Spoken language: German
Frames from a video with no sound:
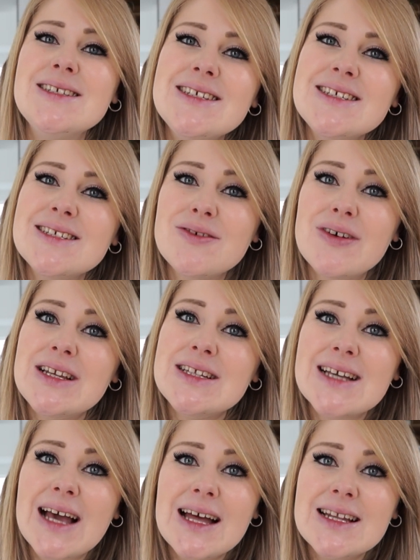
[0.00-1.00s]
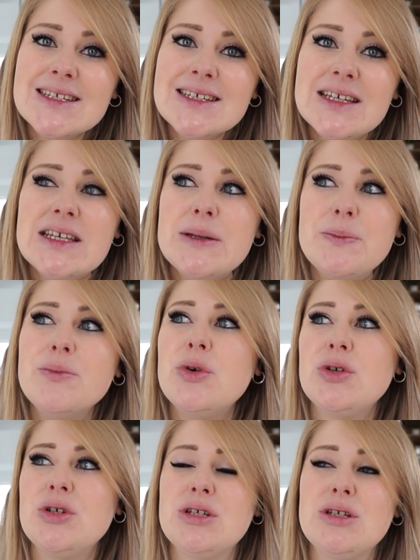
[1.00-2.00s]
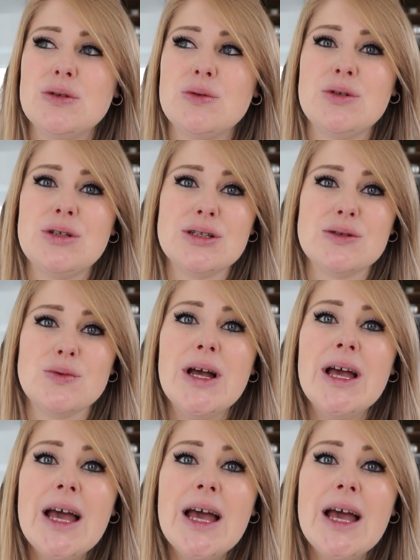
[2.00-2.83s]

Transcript: Nicht, weil ich angeben möchte oder so.